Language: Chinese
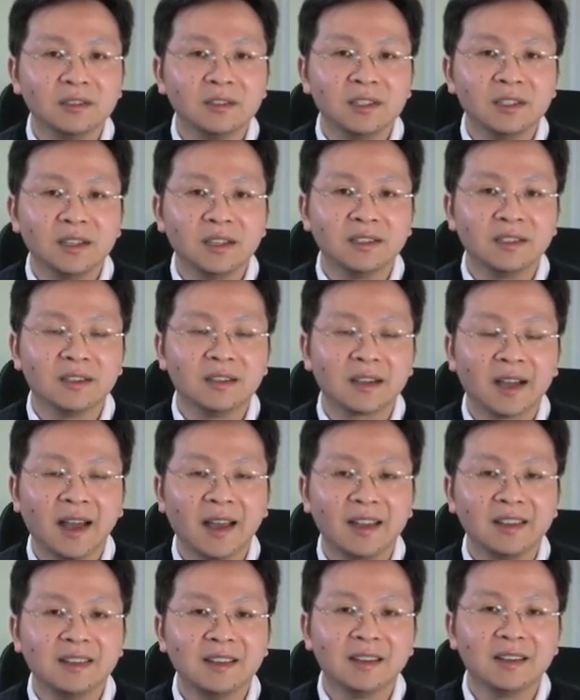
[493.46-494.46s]
这就像你
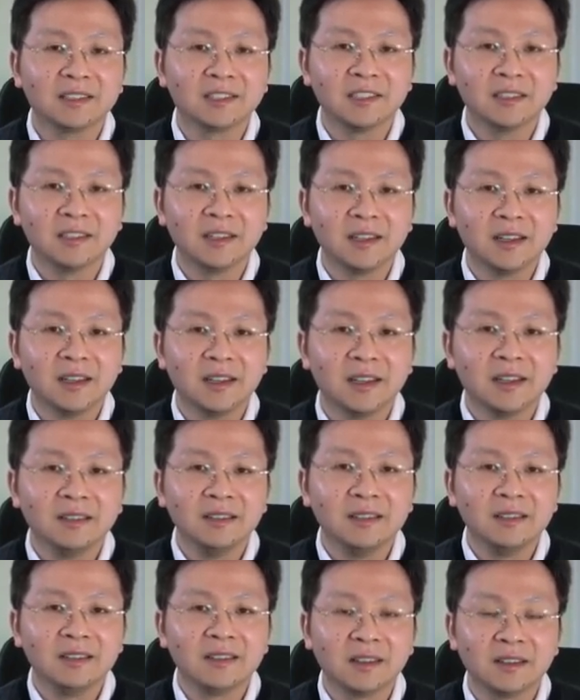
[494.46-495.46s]
开一辆车，
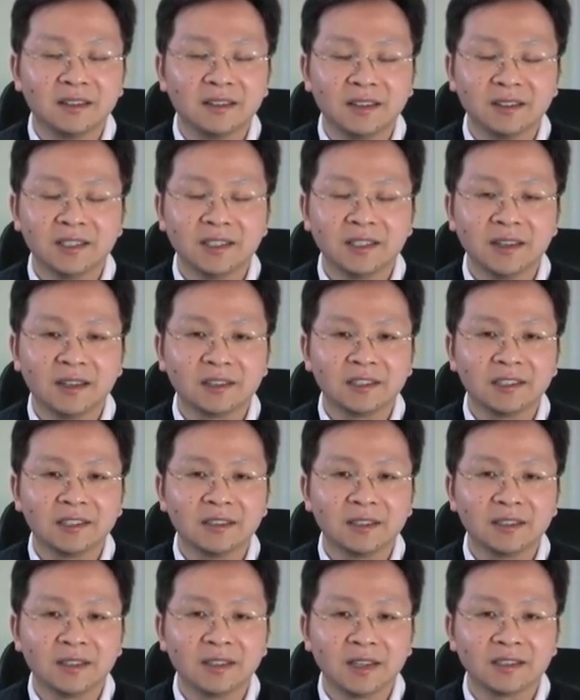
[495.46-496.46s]
你想让这辆
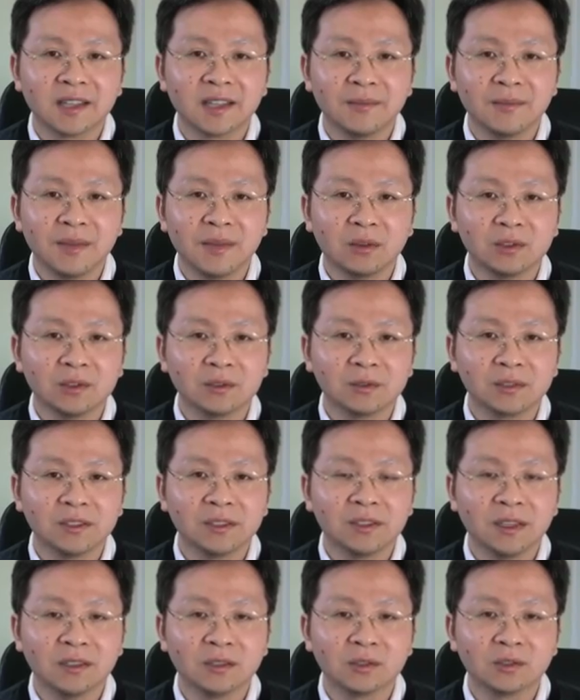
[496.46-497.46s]
车在三秒钟
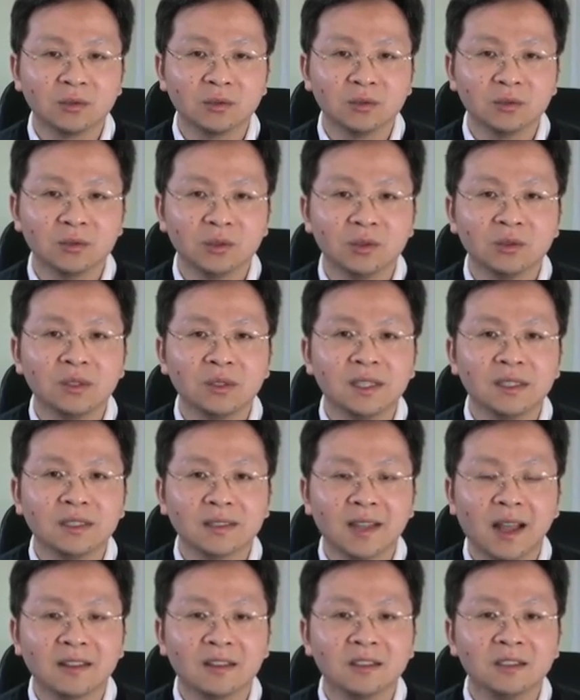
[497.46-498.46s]
之内速度从
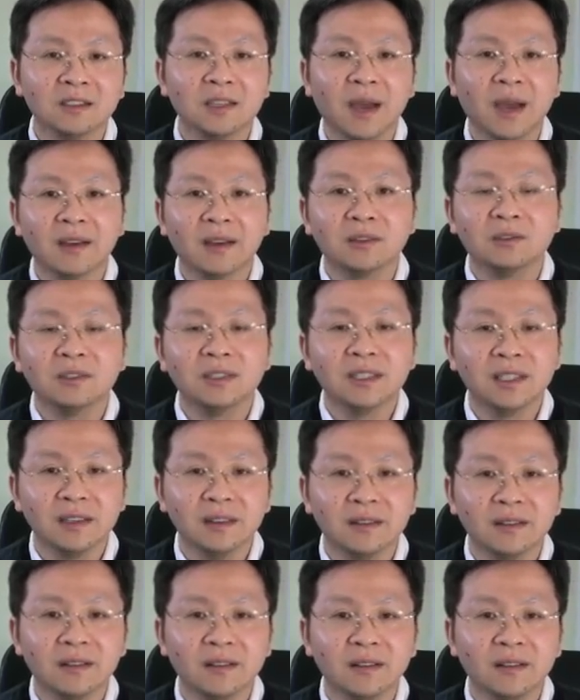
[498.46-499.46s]
零达到一百公
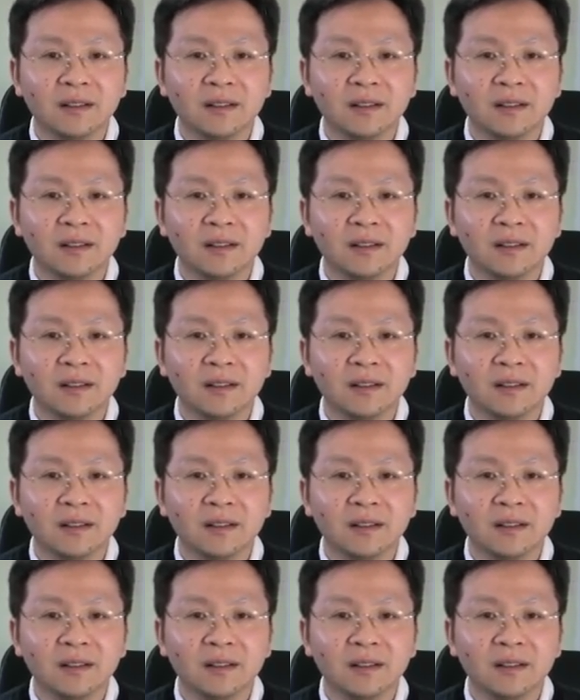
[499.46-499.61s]
里。